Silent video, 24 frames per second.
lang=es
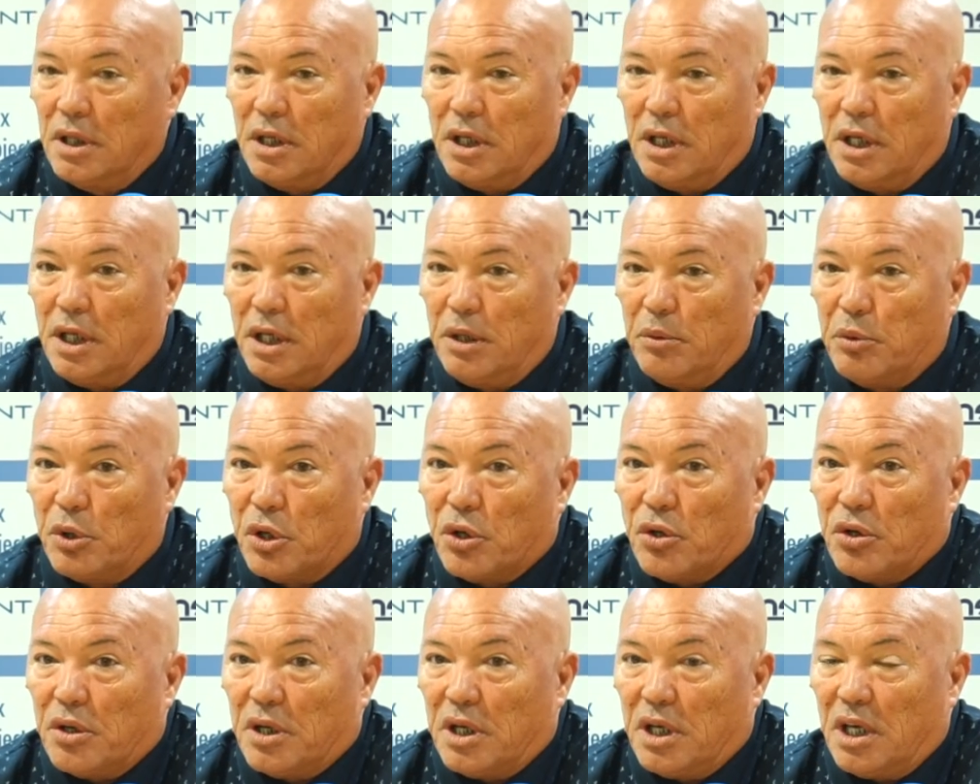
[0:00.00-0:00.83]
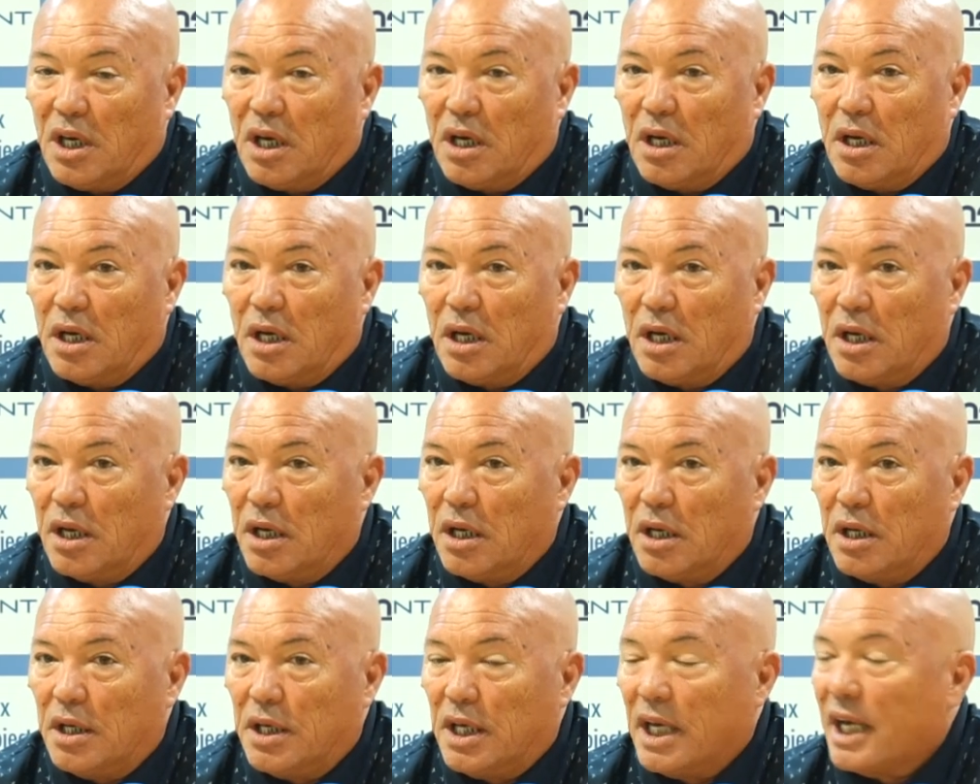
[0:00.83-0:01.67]
y bueno, y,
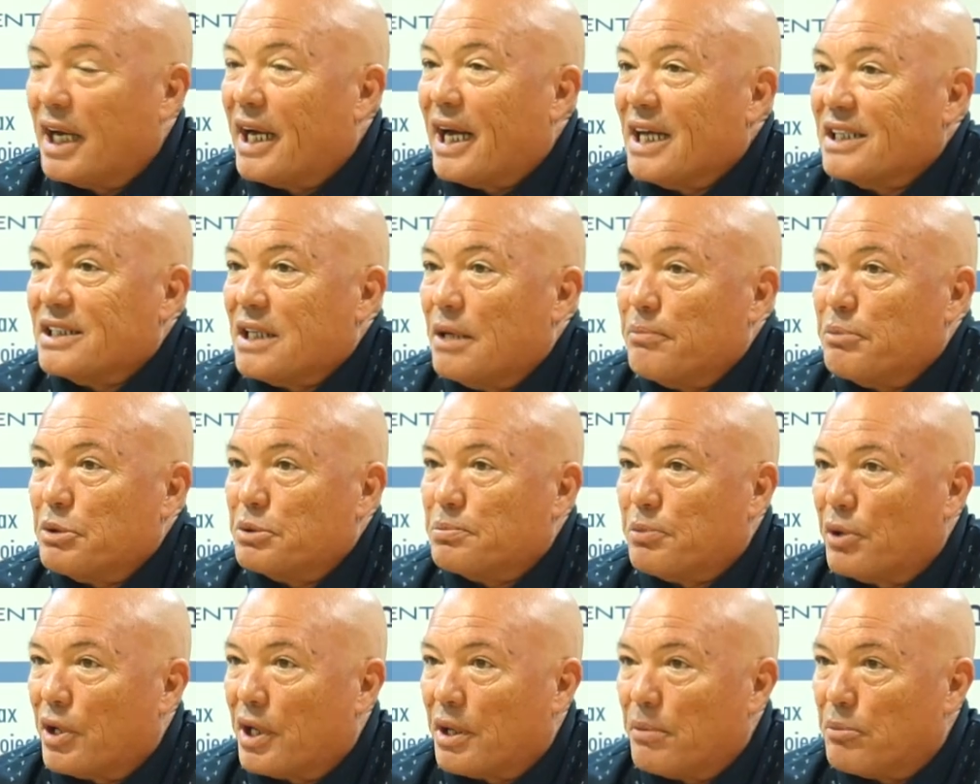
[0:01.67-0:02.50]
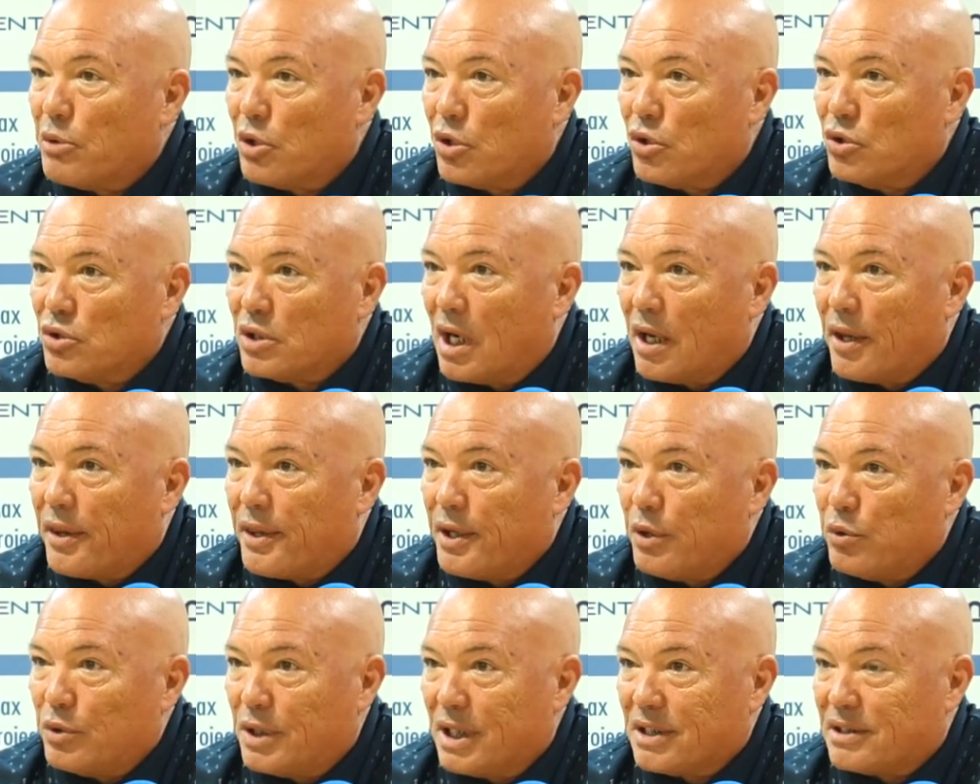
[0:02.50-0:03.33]
eh, y, en casa, pues por ejemplo contra el
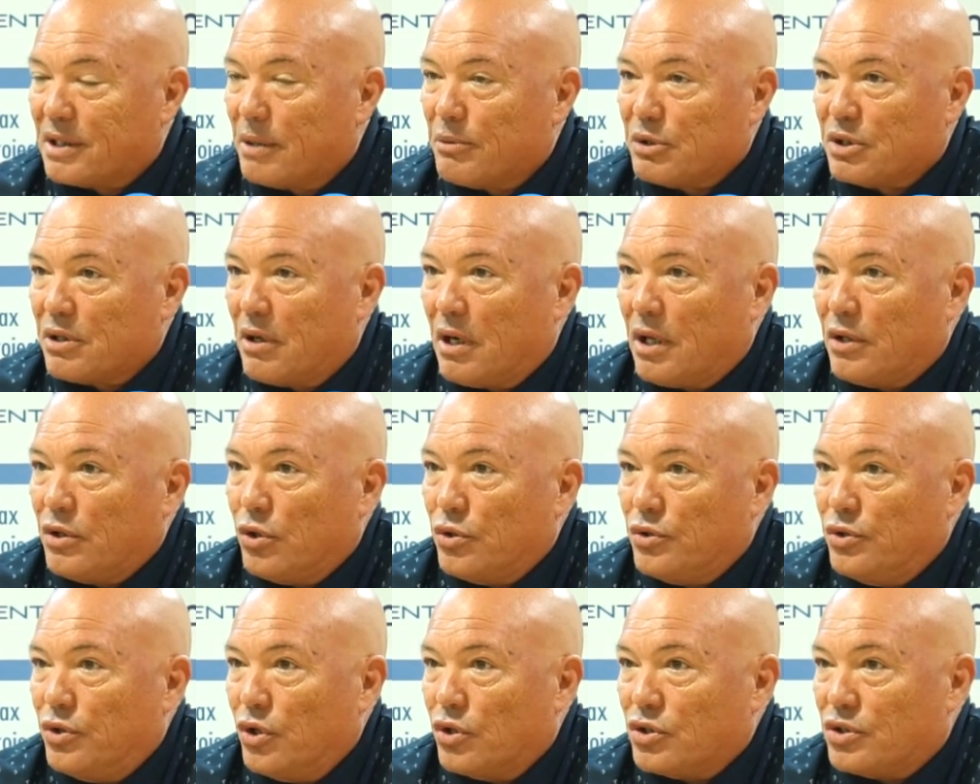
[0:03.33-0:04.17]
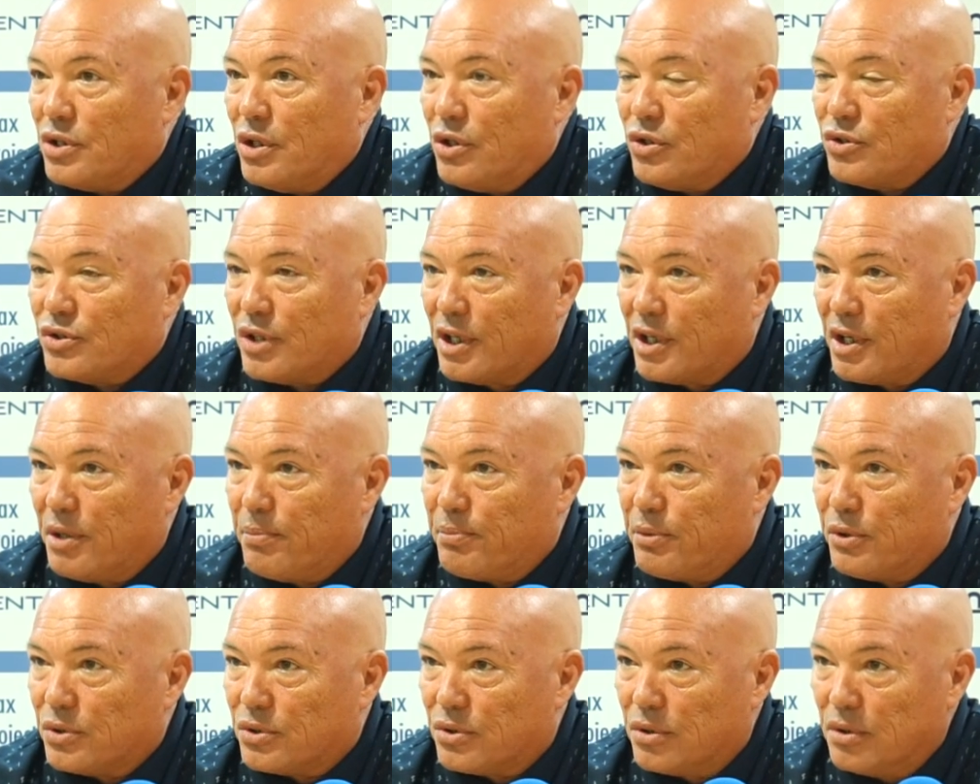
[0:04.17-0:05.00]
Ceuta, estamos hablando dos de los
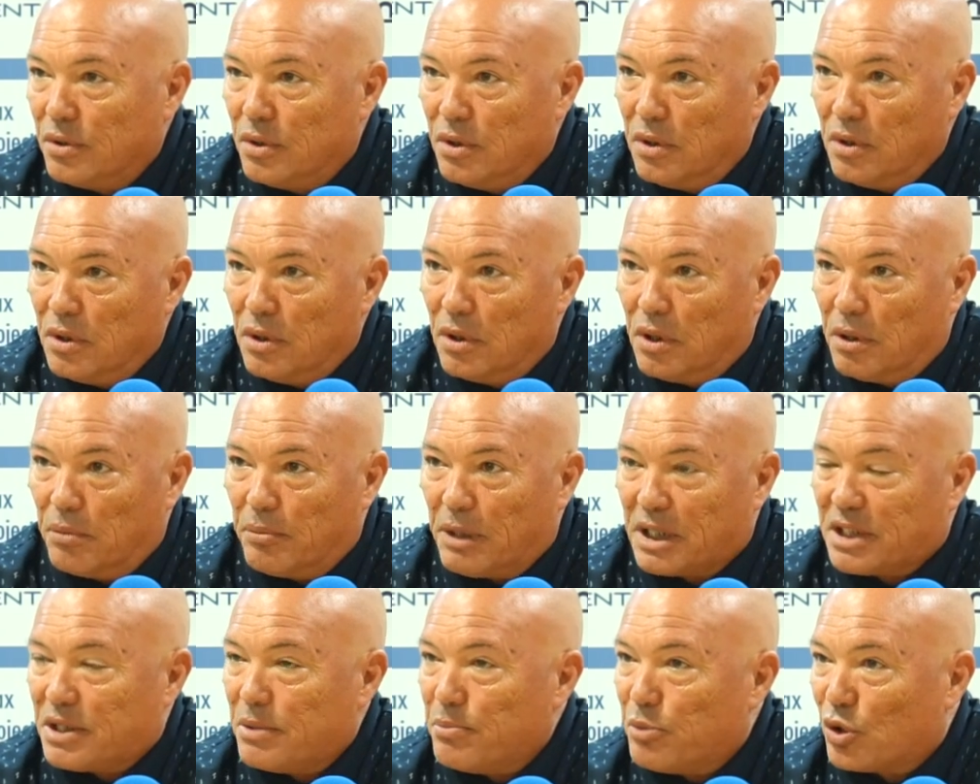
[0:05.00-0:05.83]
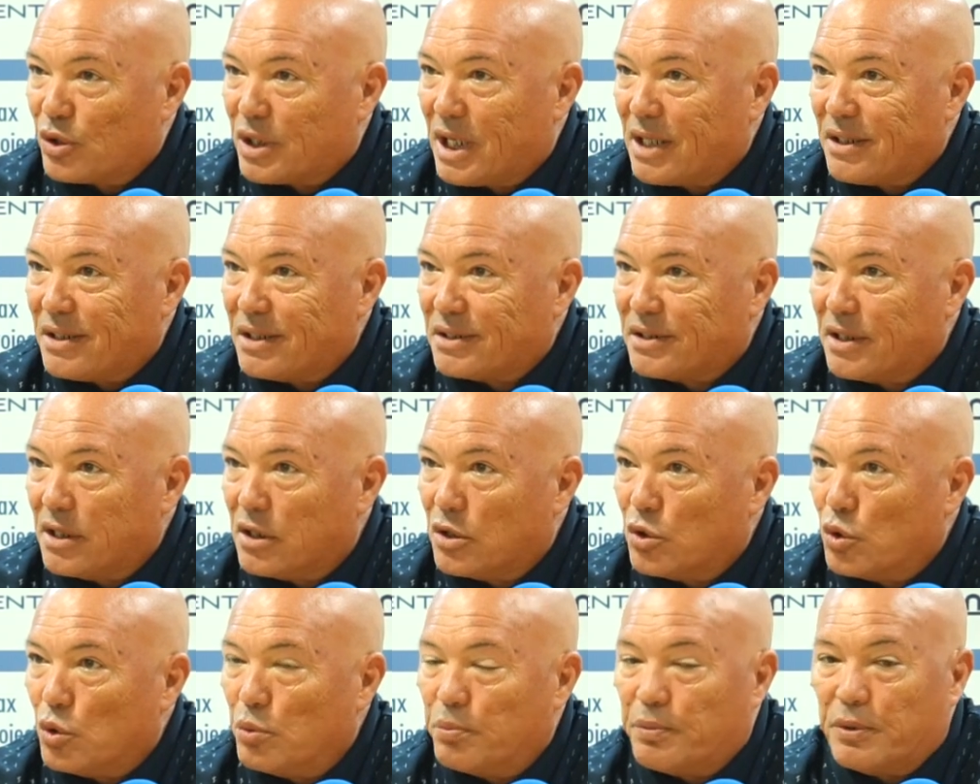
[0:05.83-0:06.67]
equipos más importantes del
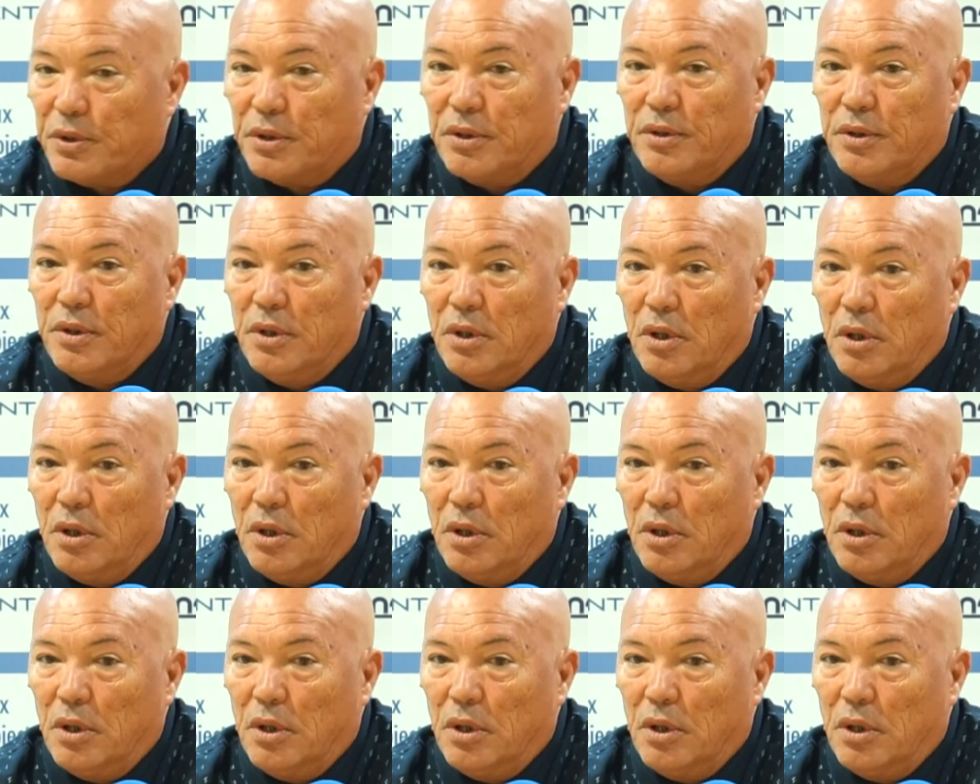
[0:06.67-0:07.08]
grupo,